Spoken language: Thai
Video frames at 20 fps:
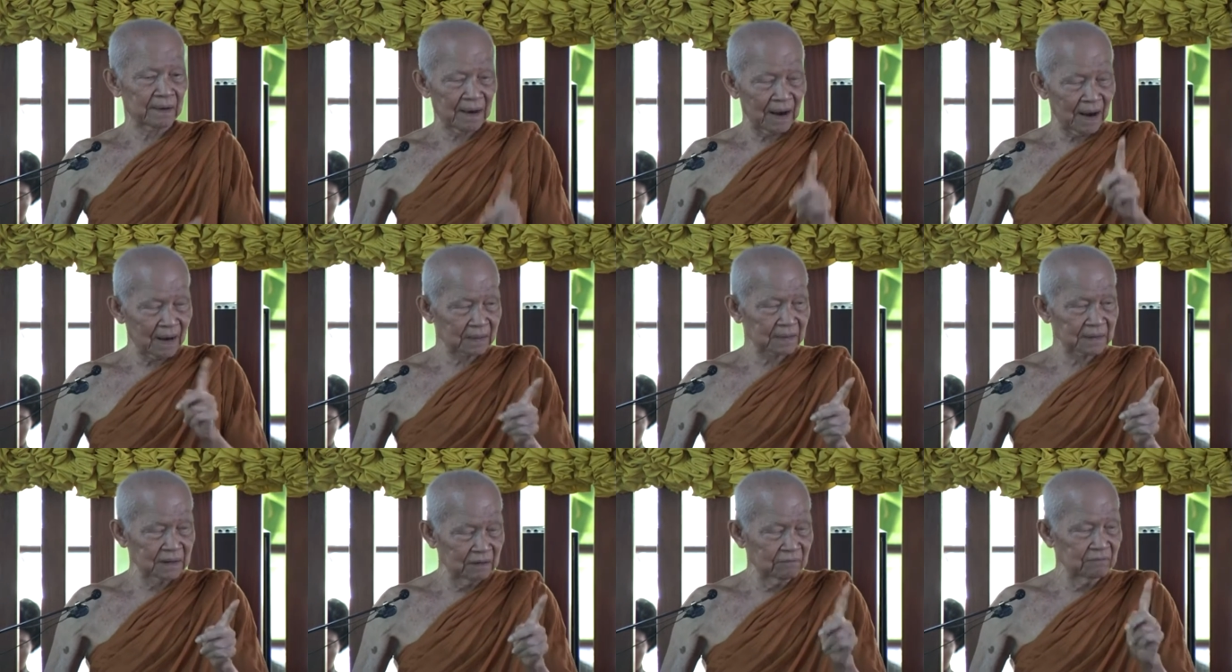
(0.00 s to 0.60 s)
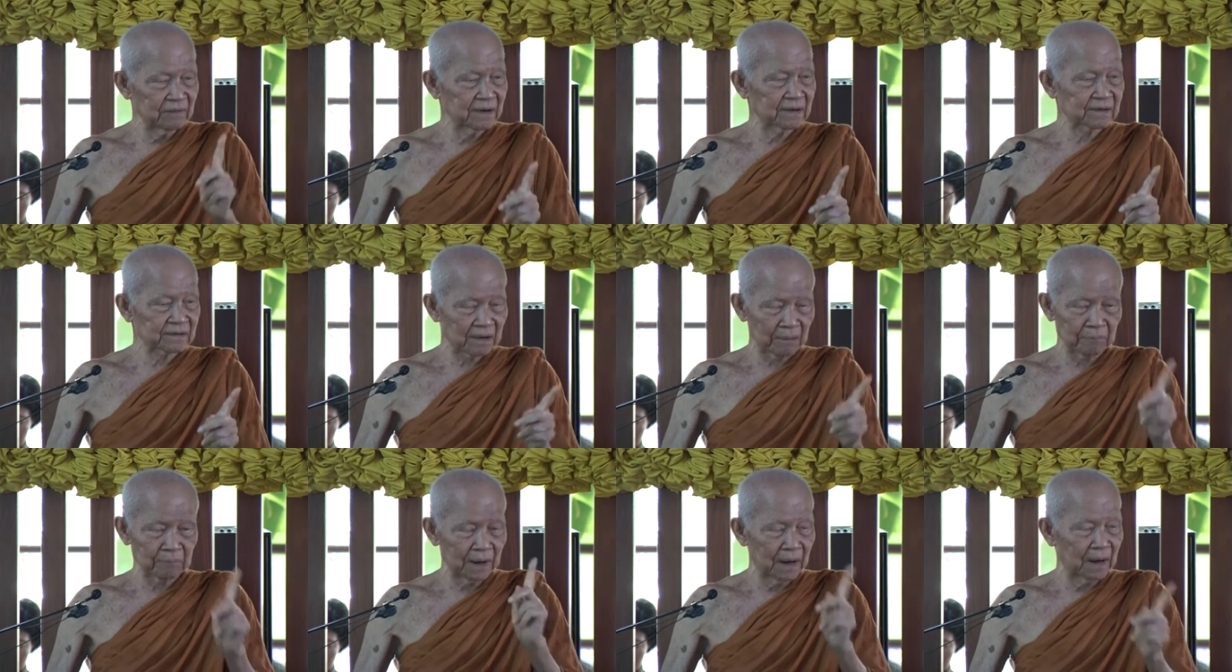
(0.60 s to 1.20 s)
รักชีวิต
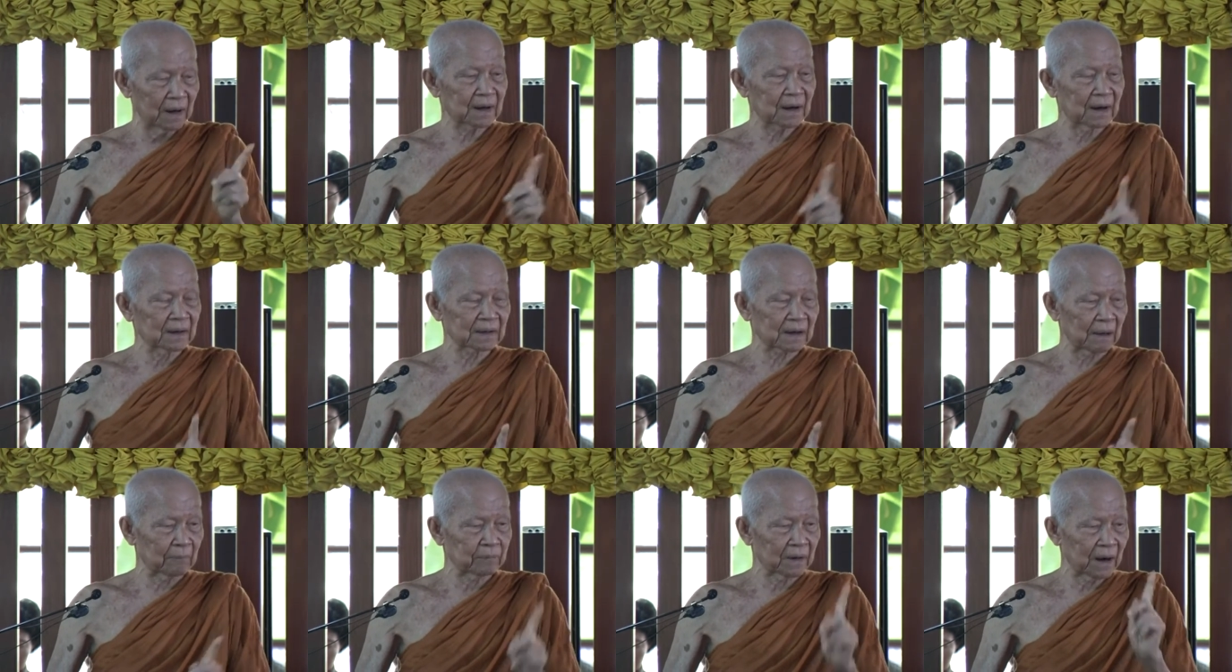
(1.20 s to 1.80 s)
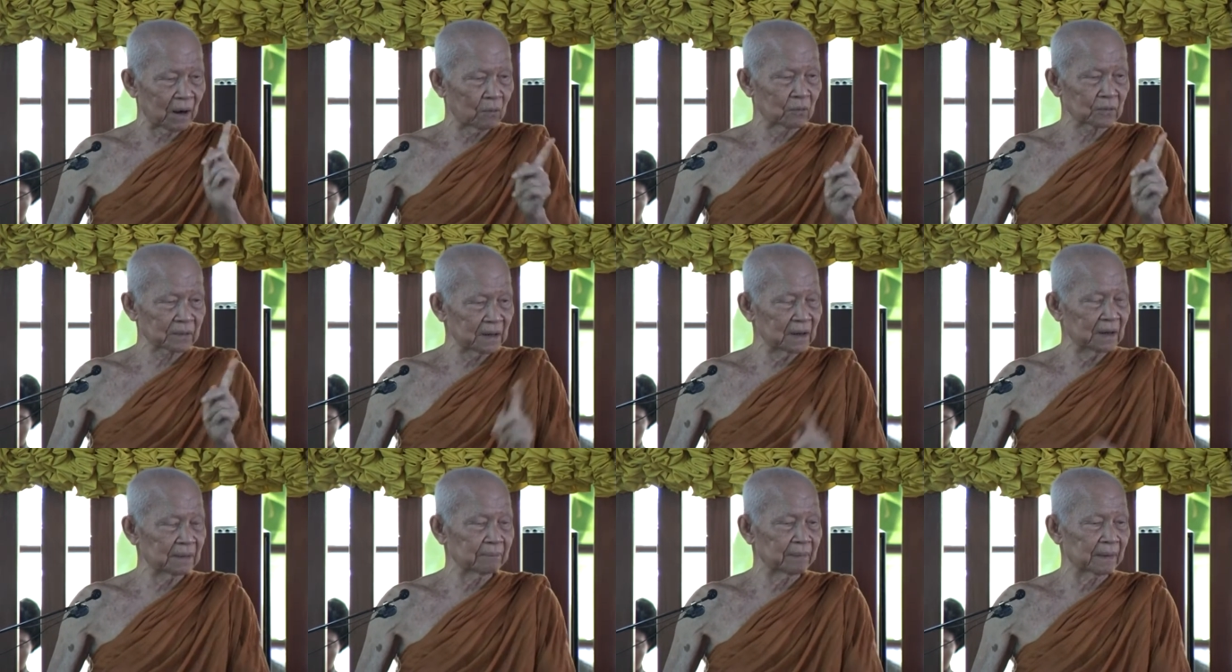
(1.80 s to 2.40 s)
เสมอกันกับเรา
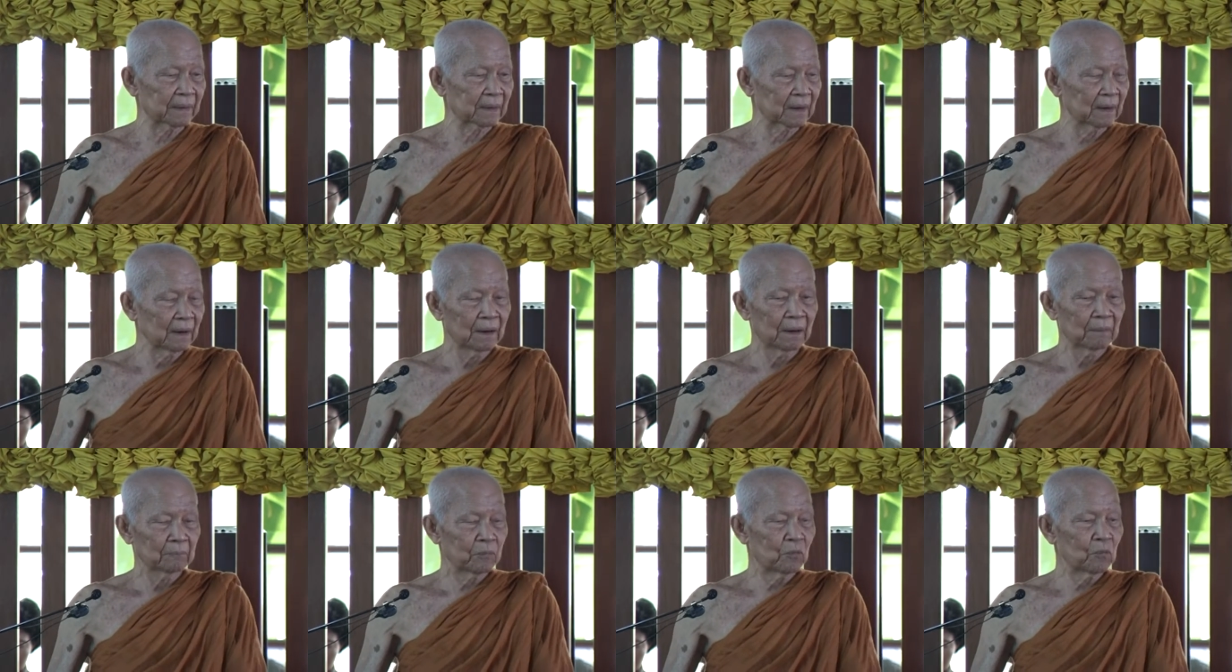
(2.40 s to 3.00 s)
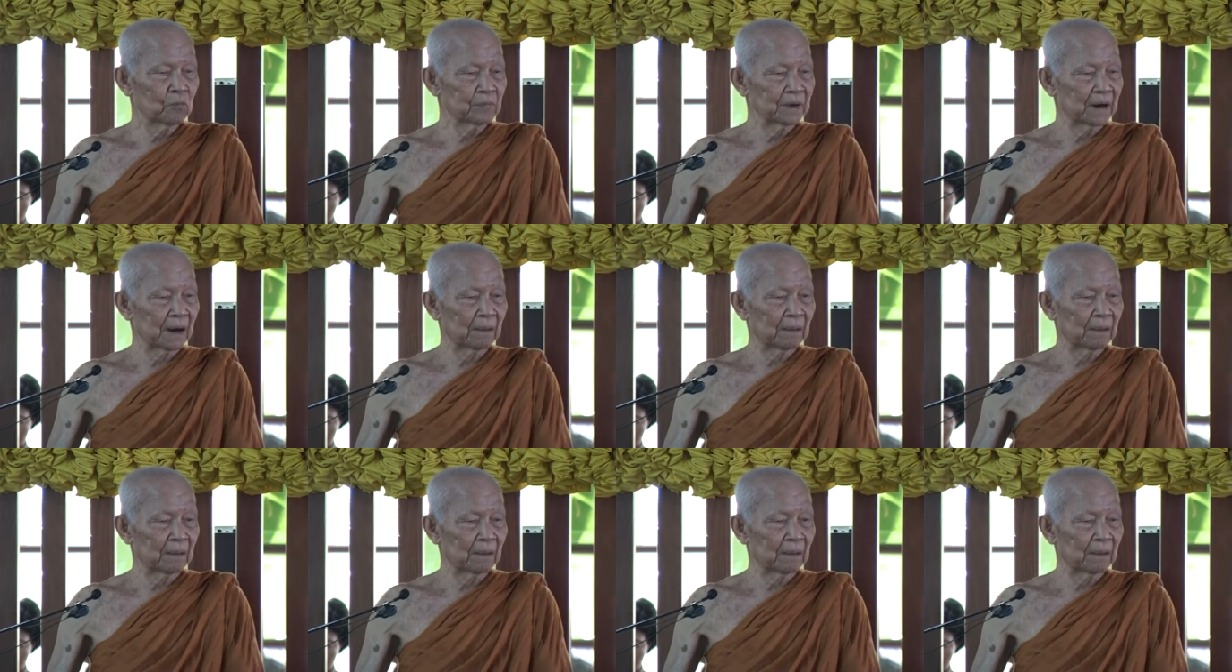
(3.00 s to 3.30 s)
ที่เป็นผู้มี